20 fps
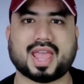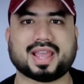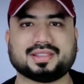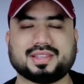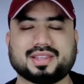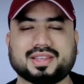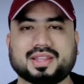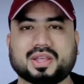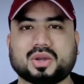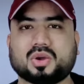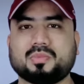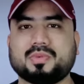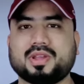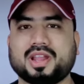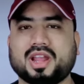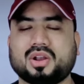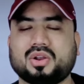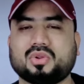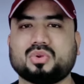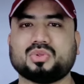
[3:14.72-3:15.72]
একদিকে দেখো
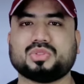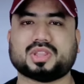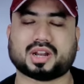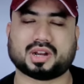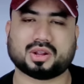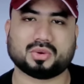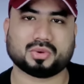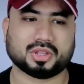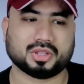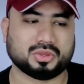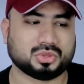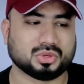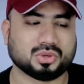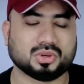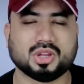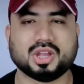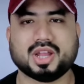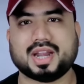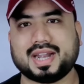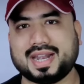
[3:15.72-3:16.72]
বেঙ্গালুরু তারাও কিন্তু
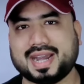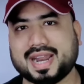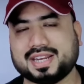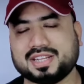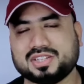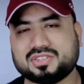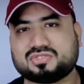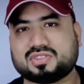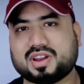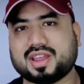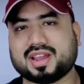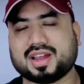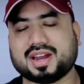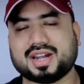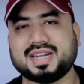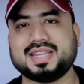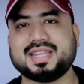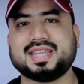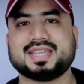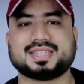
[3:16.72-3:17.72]
ড্যানি স্ট্রাইকার
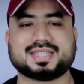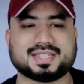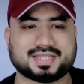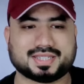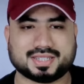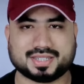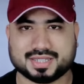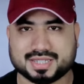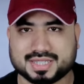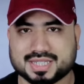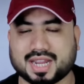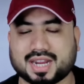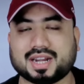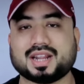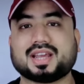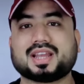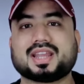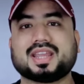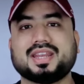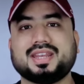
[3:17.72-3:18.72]
নিয়ে এসেছে
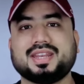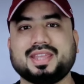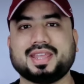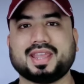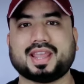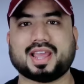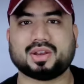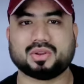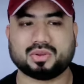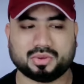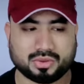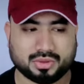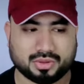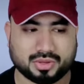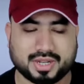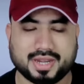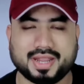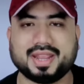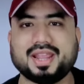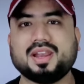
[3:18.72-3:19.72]
সানাকে নিয়ে গেল
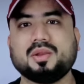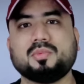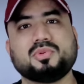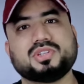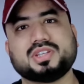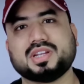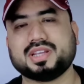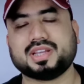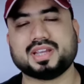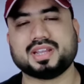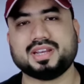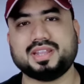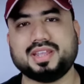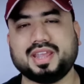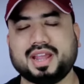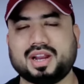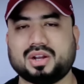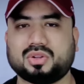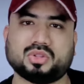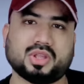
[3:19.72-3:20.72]
নিখিল পুজারিকে
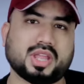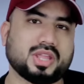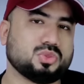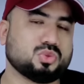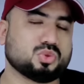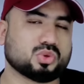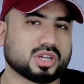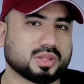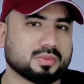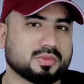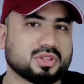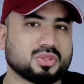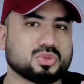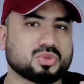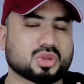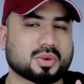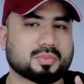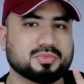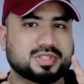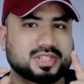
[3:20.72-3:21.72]
নিয়ে গেল তো এই দুটো টিমই
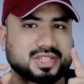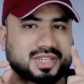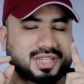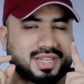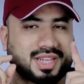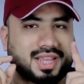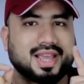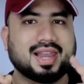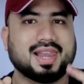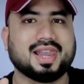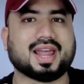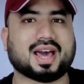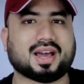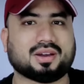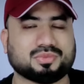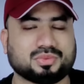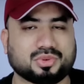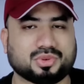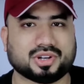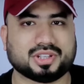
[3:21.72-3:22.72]
কিন্তু সবচেয়ে
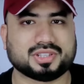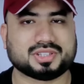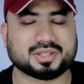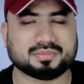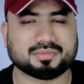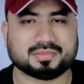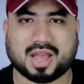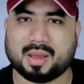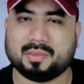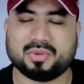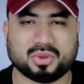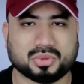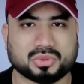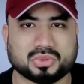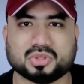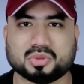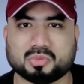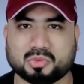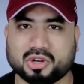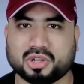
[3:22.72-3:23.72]
লাভ করেছে আমি
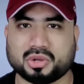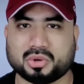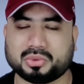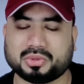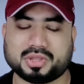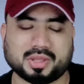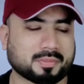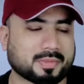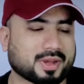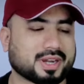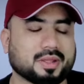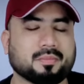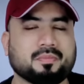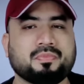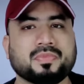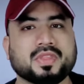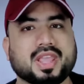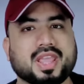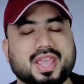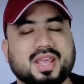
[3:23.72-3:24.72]
অন্তত মনে করতে পারি
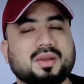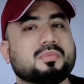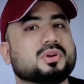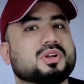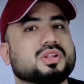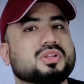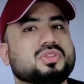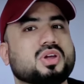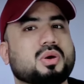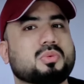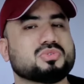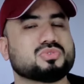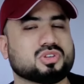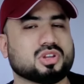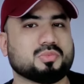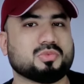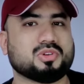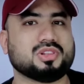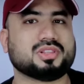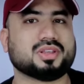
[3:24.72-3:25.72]
এরপর কিন্তু
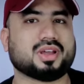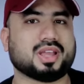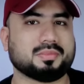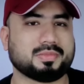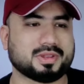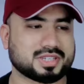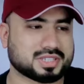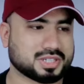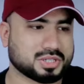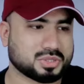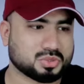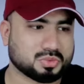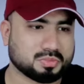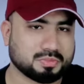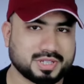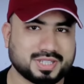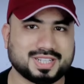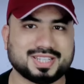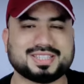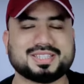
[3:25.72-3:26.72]
অবশ্যই বলতে হয় বেশ কিছু
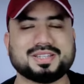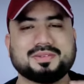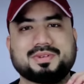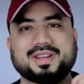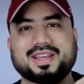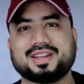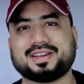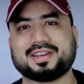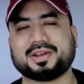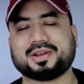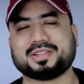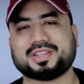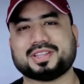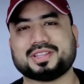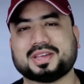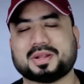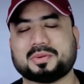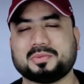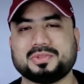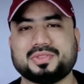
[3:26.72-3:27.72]
বিদেশি প্লেয়ারের কথা
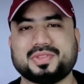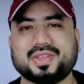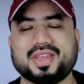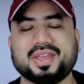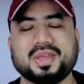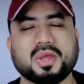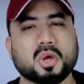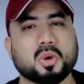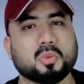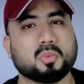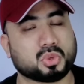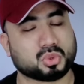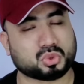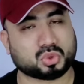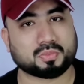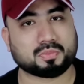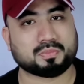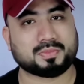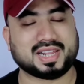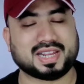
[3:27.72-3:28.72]
যার মধ্যে
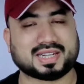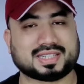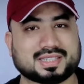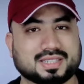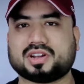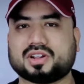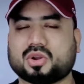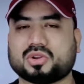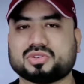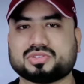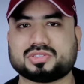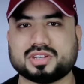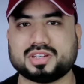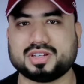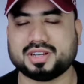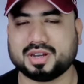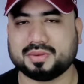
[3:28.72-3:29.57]
প্রথম প্লেয়ারটা রস্টিন